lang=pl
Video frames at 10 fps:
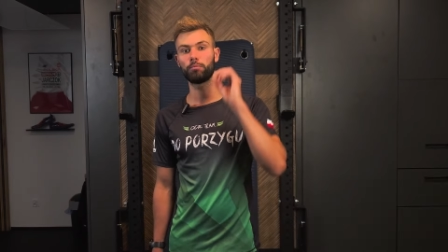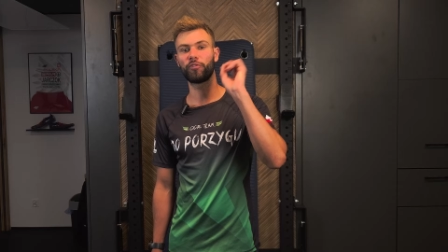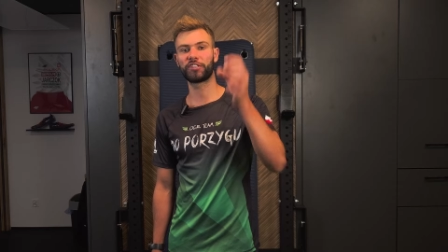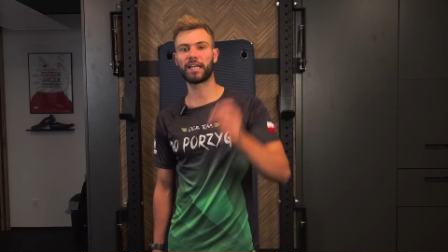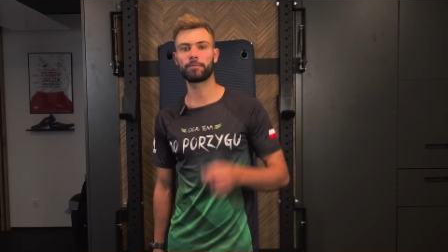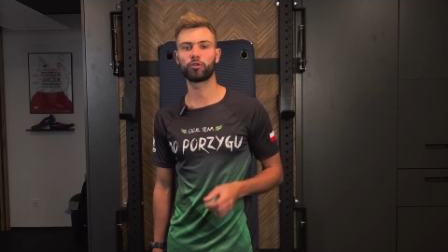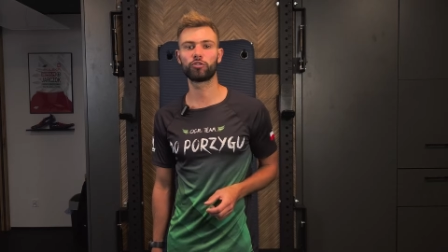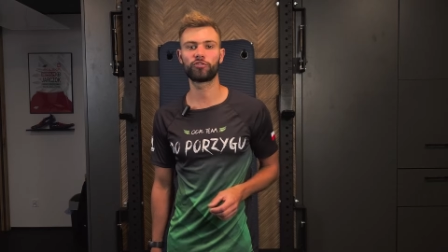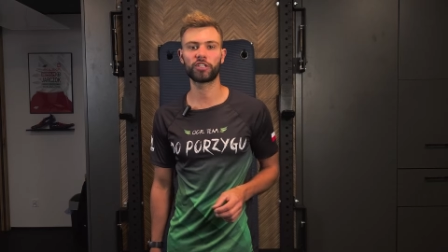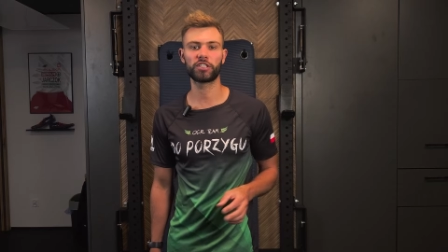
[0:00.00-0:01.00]
Powiedziałem Ci
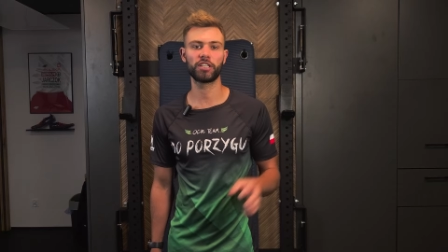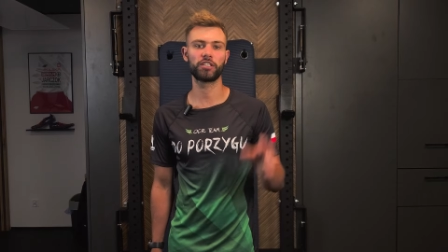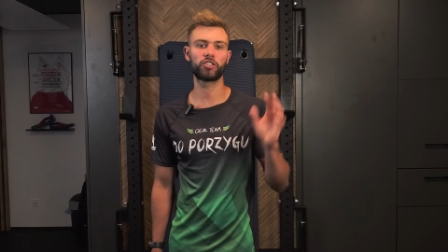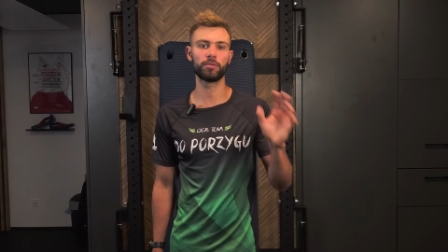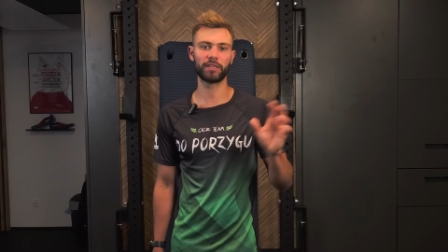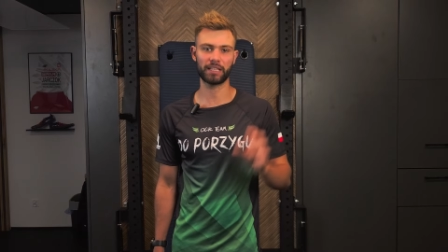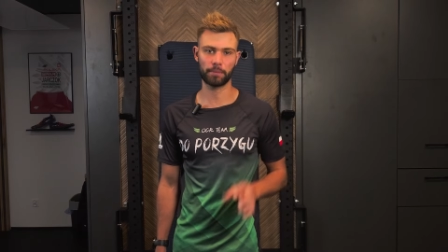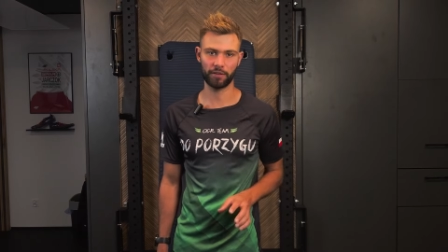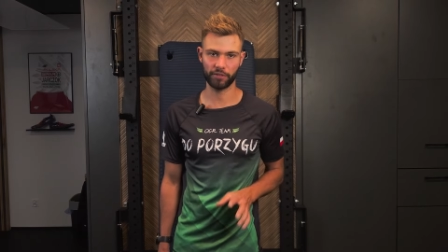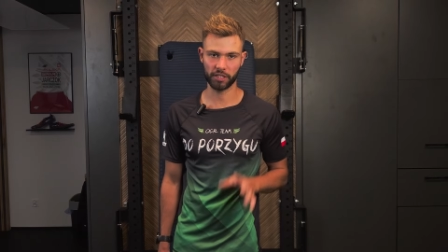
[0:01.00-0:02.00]
już wcześniej, czym tak
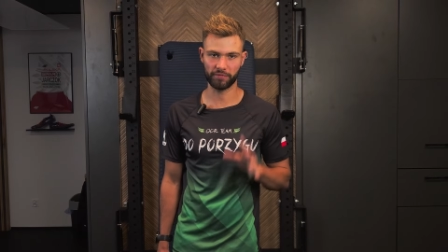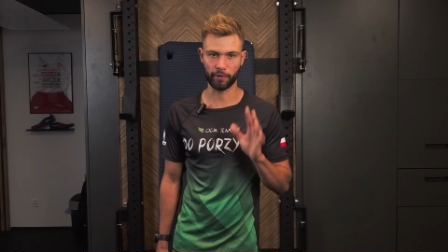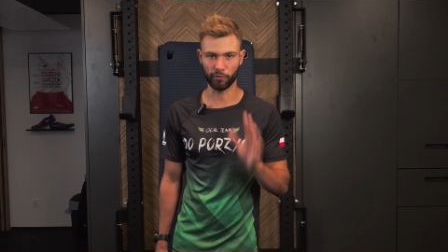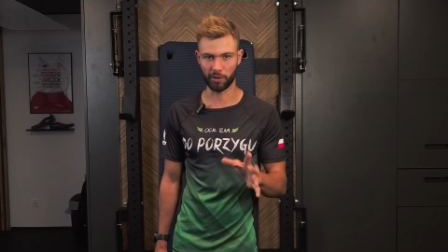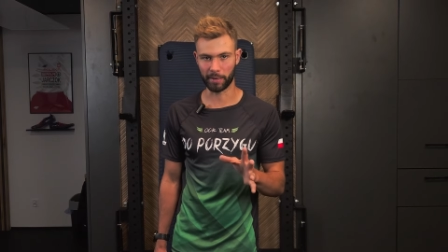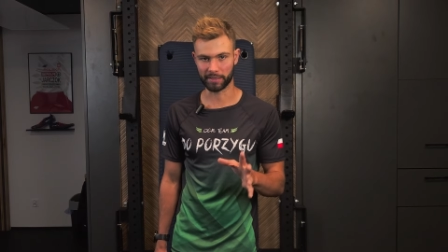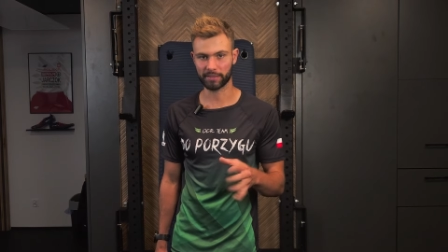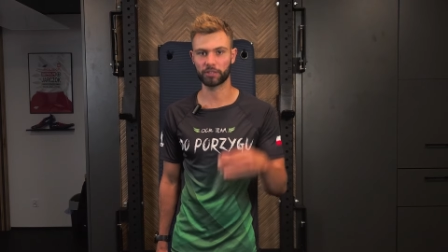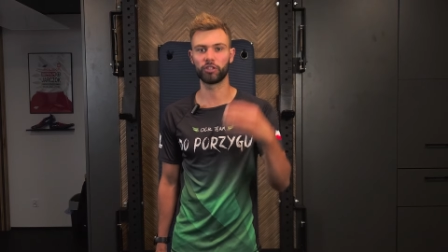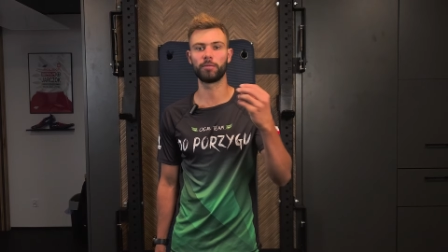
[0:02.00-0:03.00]
naprawdę jest VO2
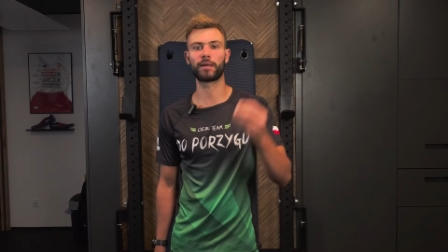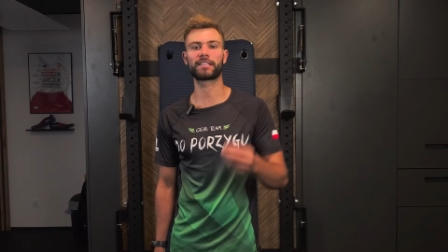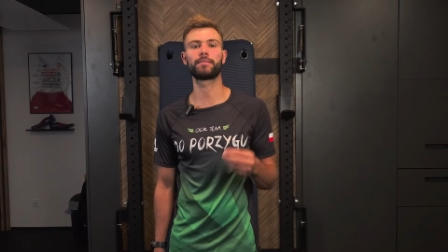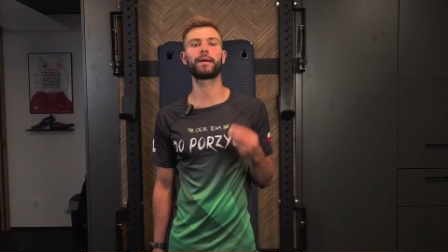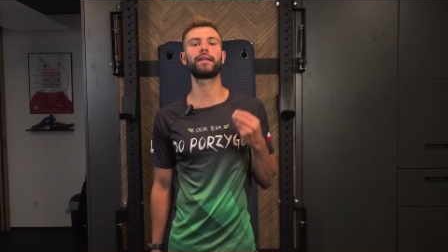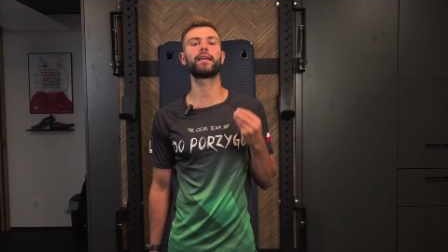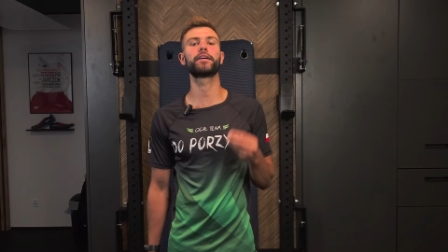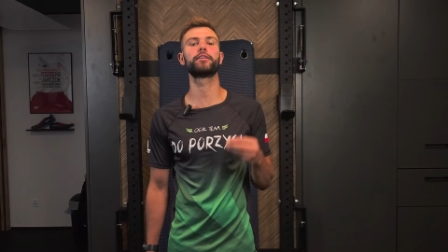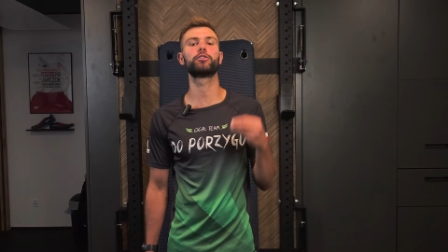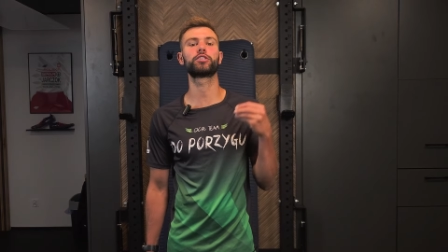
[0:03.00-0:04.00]
max, czyli
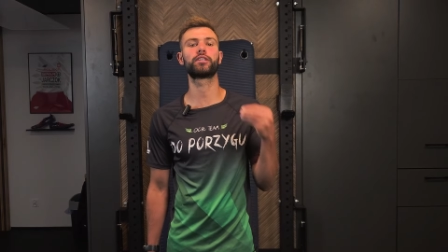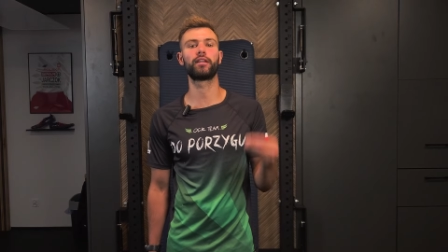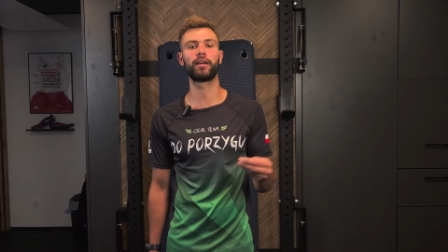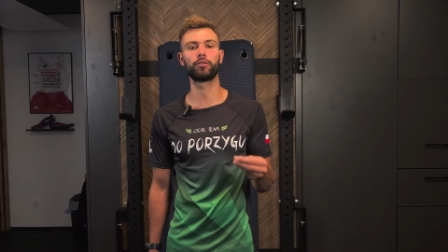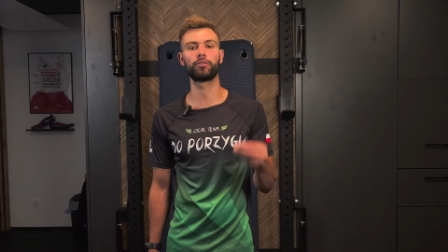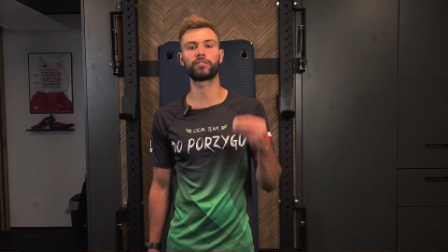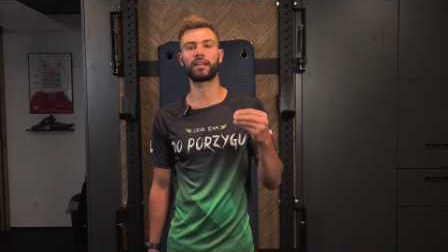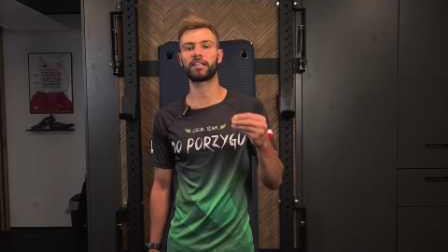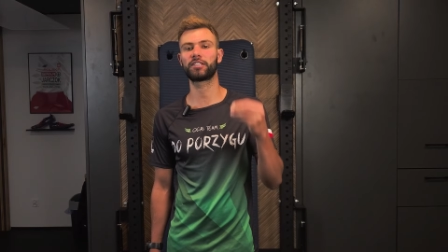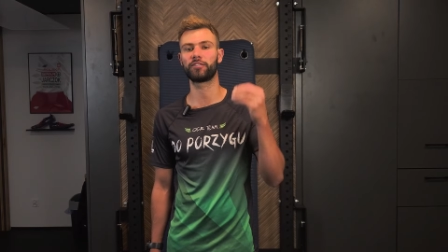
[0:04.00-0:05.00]
maksymalna ilość tlenu w
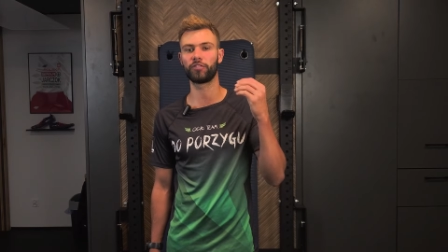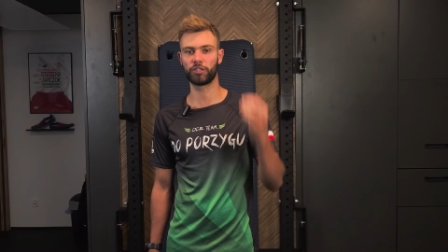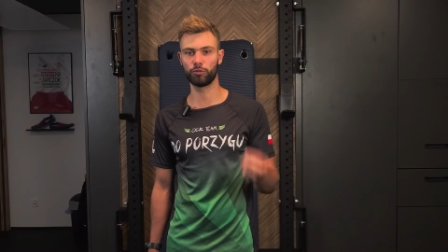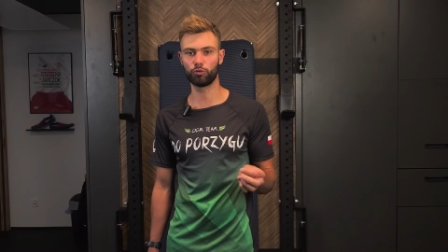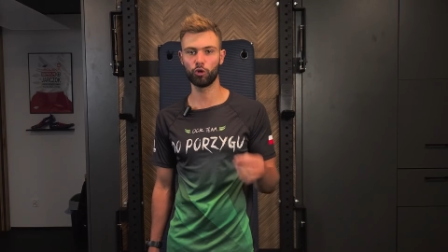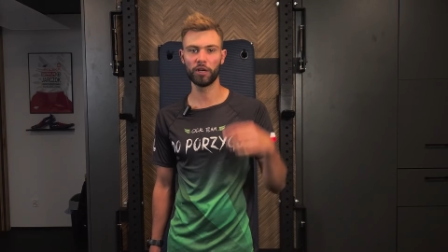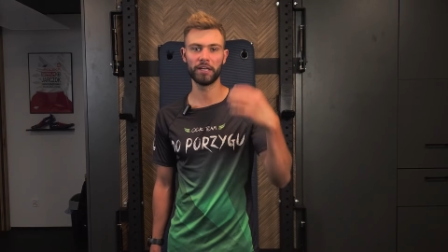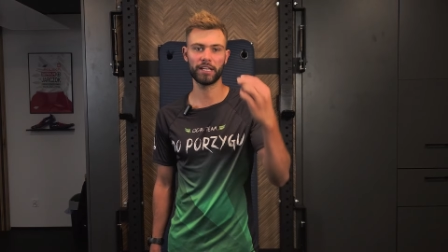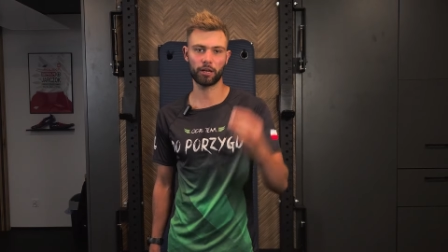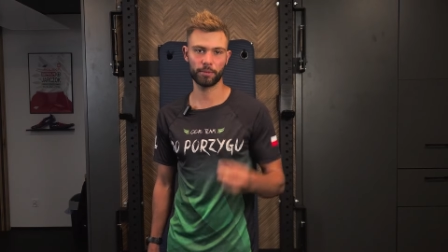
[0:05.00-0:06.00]
trakcie wysiłku,
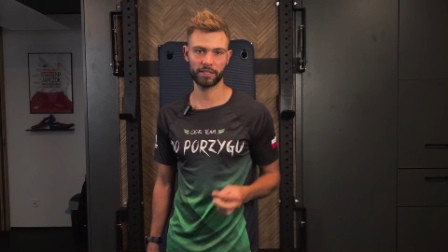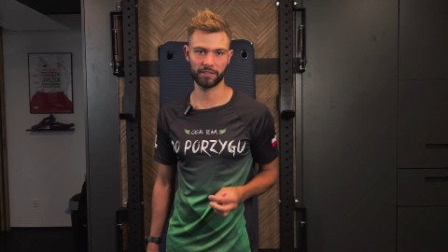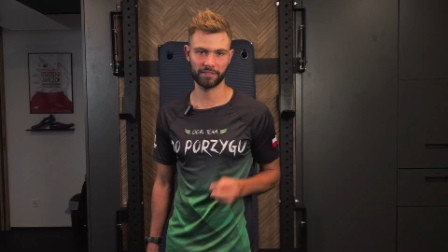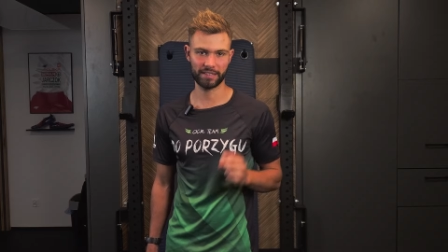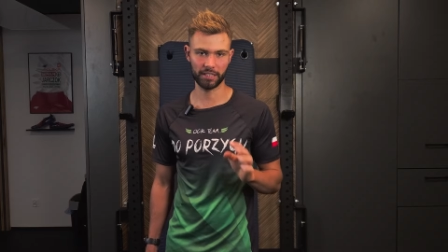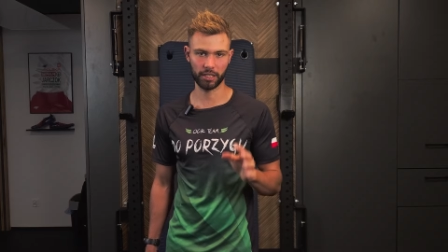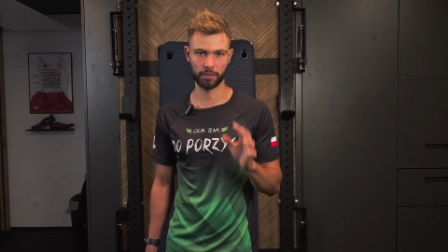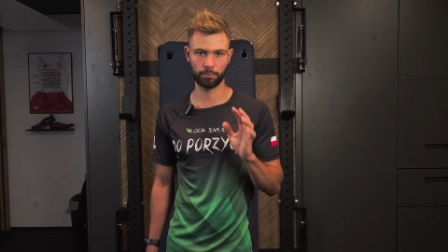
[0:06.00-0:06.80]
jaką jesteś w stanie